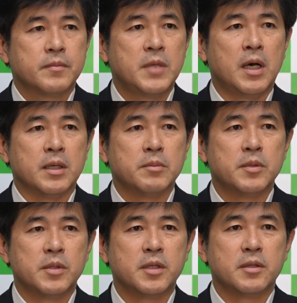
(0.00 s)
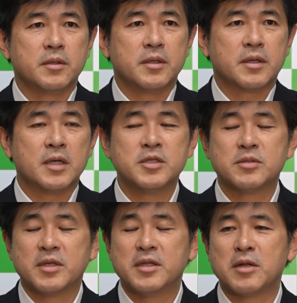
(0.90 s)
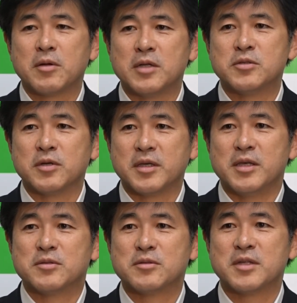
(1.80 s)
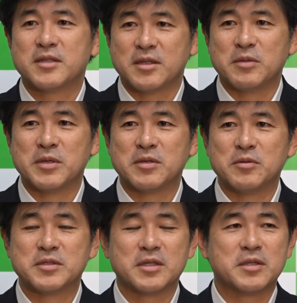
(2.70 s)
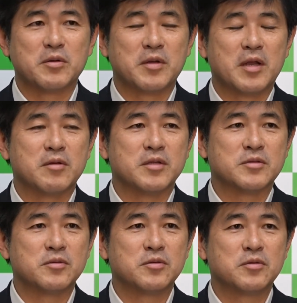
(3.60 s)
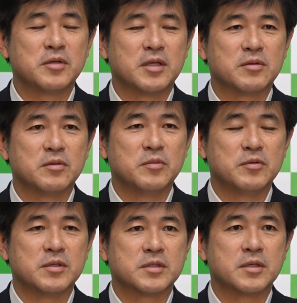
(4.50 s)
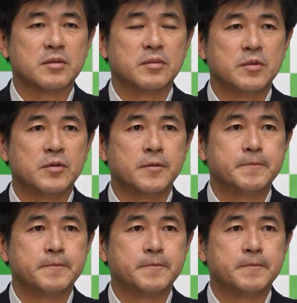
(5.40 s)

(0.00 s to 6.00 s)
まあえ幹事枝野幹事長が軽率だったってまさにおっしゃっておられるんでその通りだと思うんですけれども